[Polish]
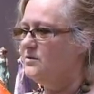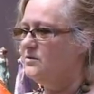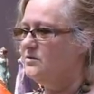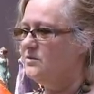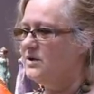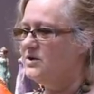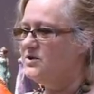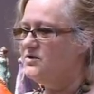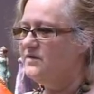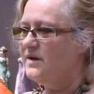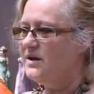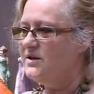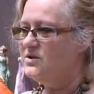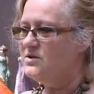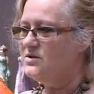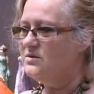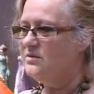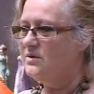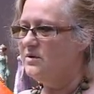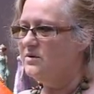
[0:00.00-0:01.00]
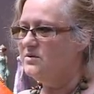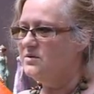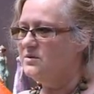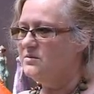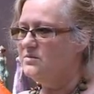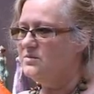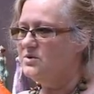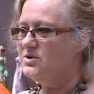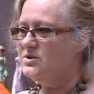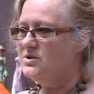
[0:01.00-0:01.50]
które świadczą o
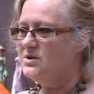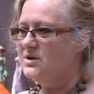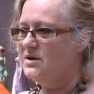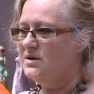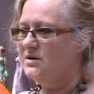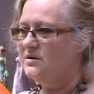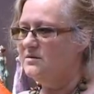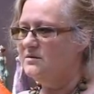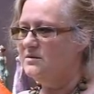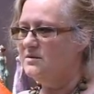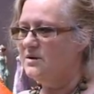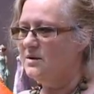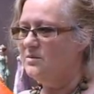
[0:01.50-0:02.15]
tym, że